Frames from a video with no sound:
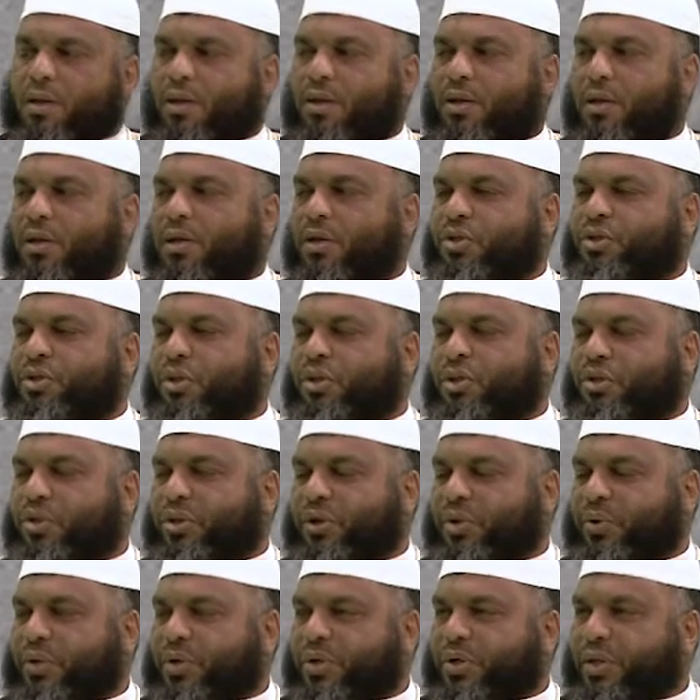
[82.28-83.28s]
لا شك
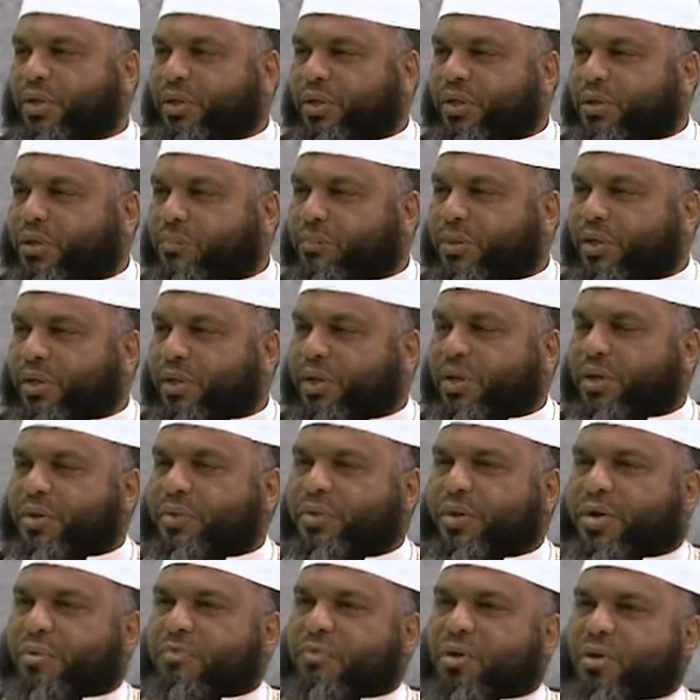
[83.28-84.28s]
ولا ريب
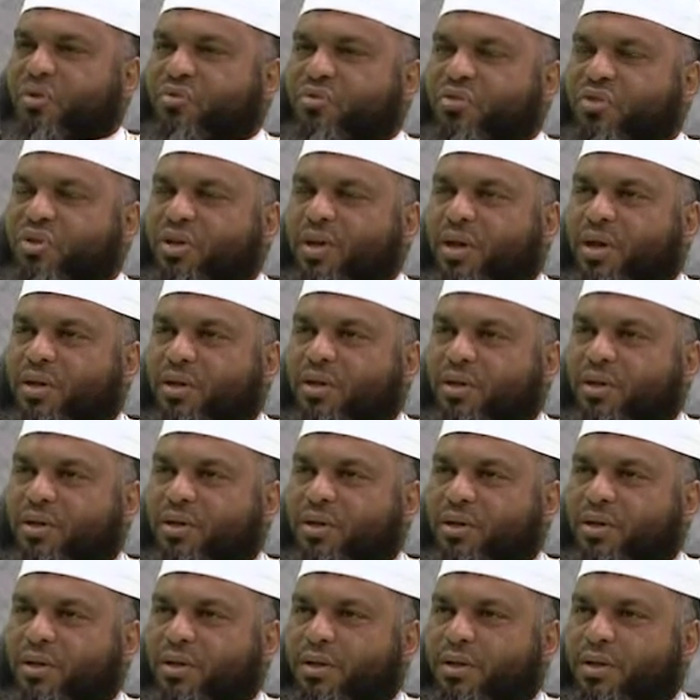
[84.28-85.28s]
أن المعصية
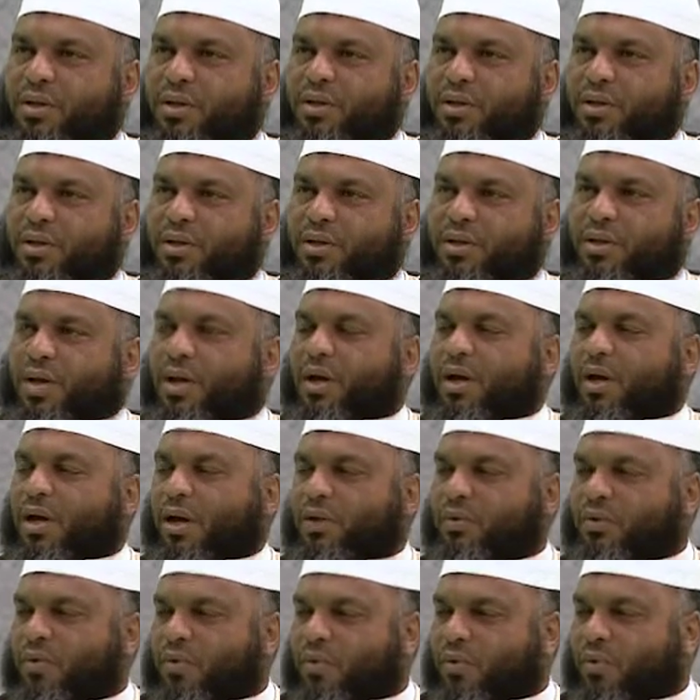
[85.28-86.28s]
لها
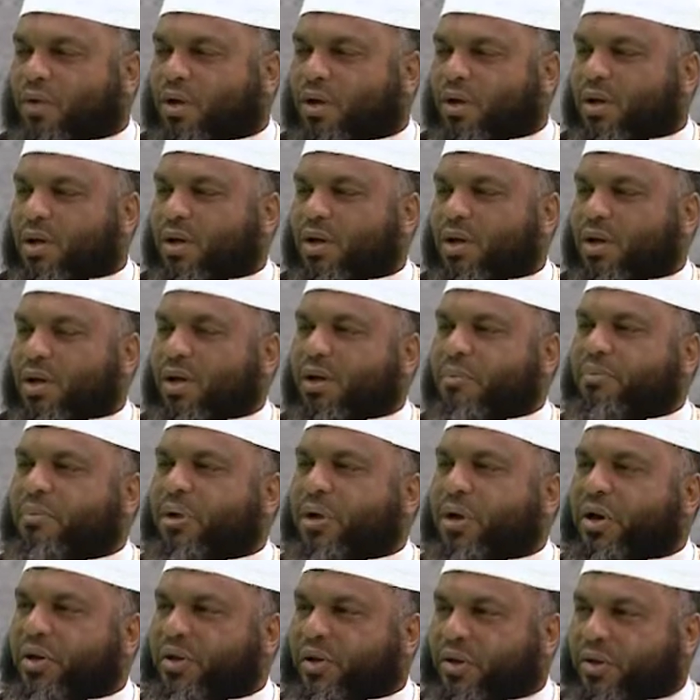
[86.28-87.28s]
أثرها
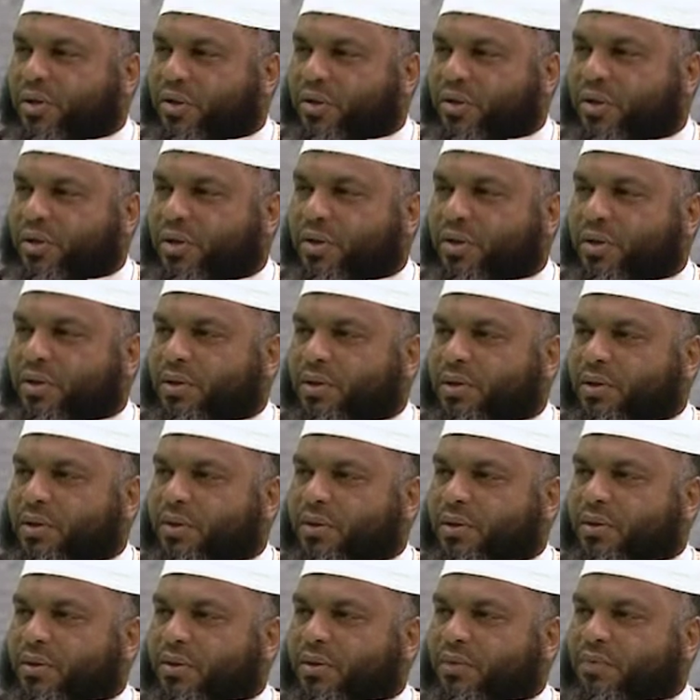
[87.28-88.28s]
البالغ
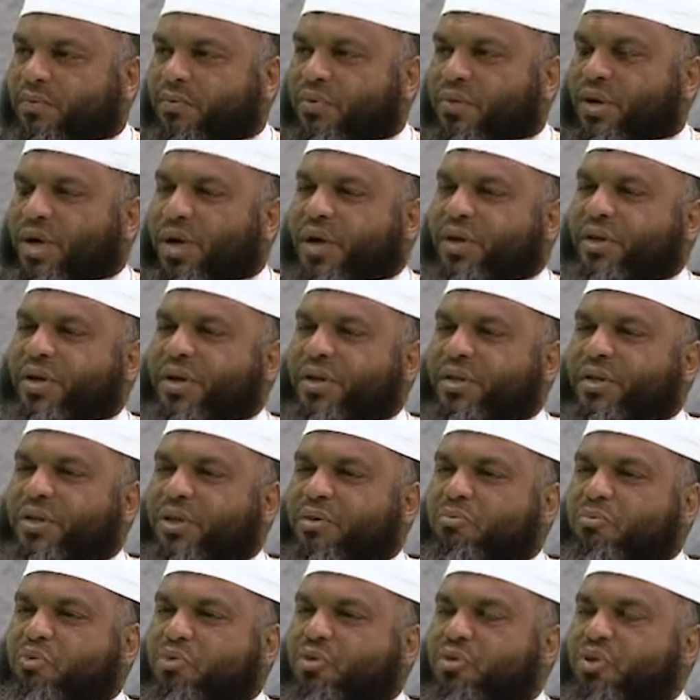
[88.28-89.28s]
في حياة
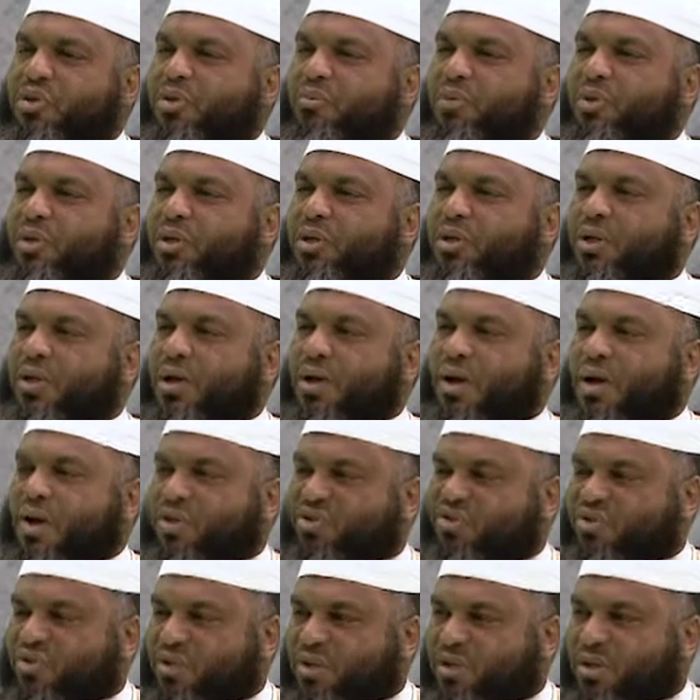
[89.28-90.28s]
المسلم
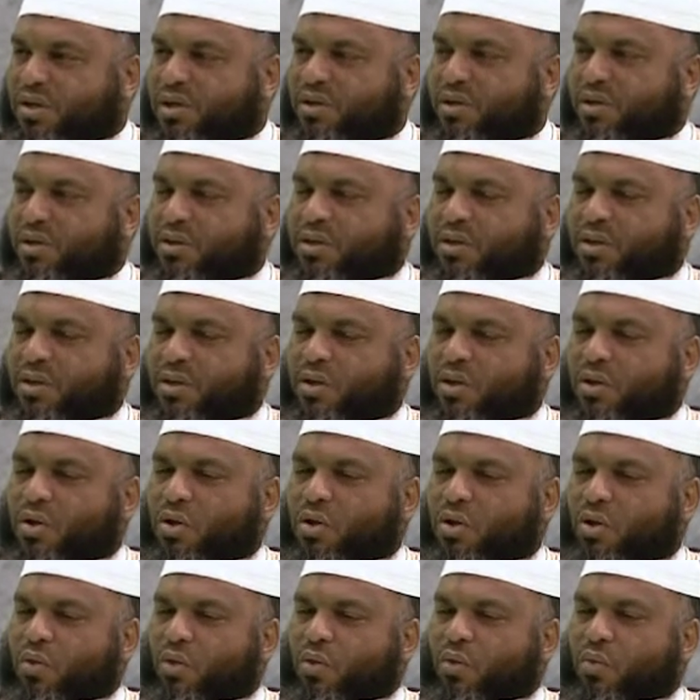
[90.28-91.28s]
خاصة
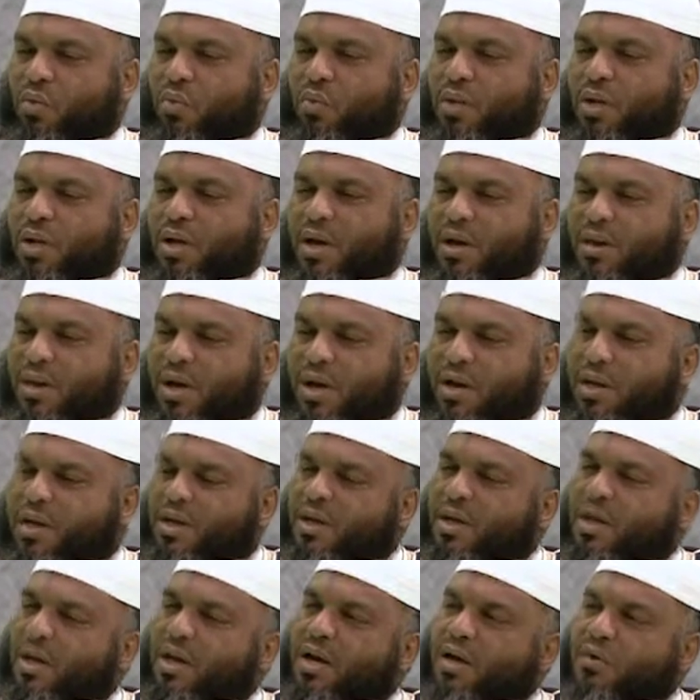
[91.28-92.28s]
وكذلك
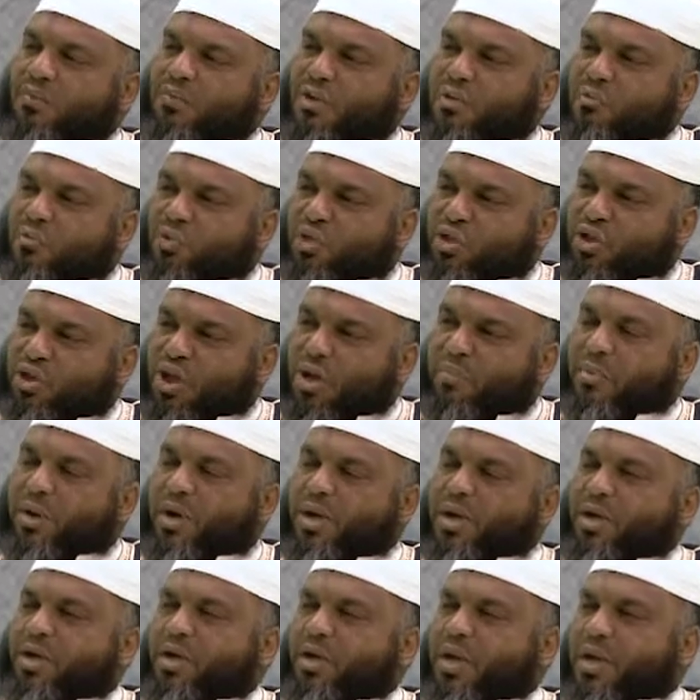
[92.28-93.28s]
في المجتمع
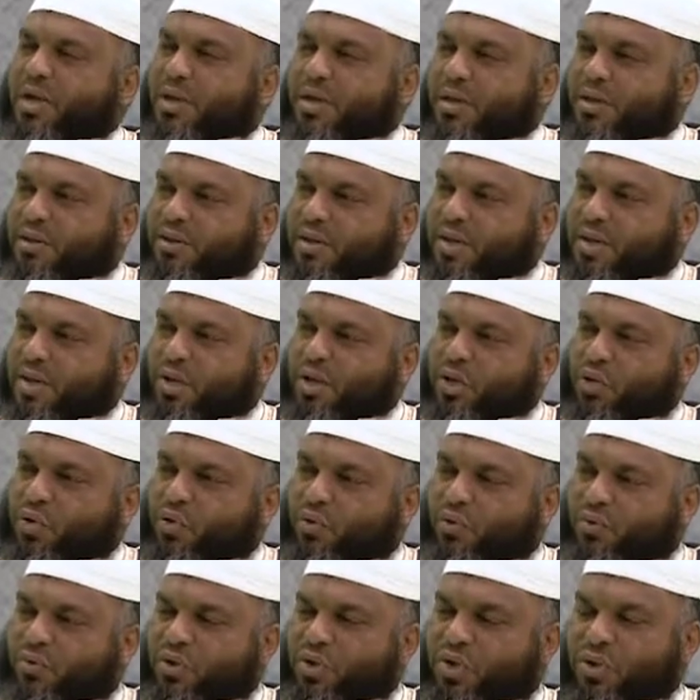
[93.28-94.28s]
الذي
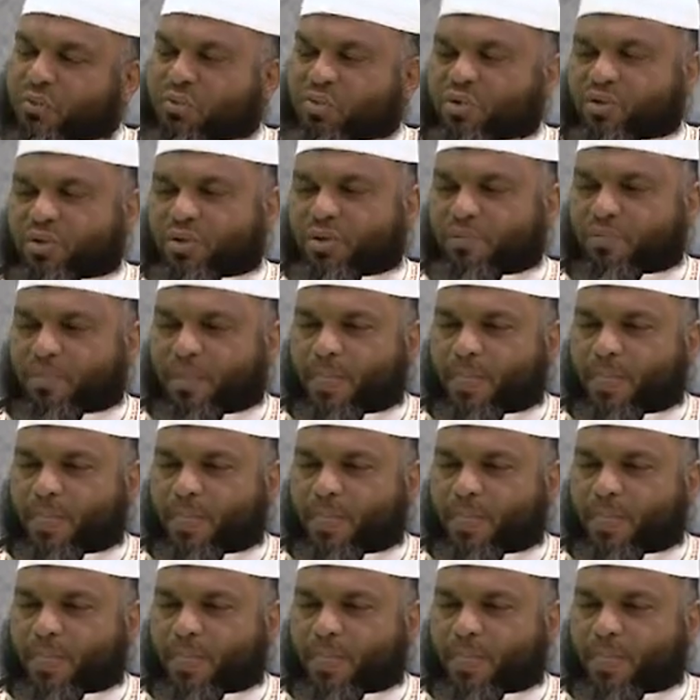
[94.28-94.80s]
يعيش فيه المسلم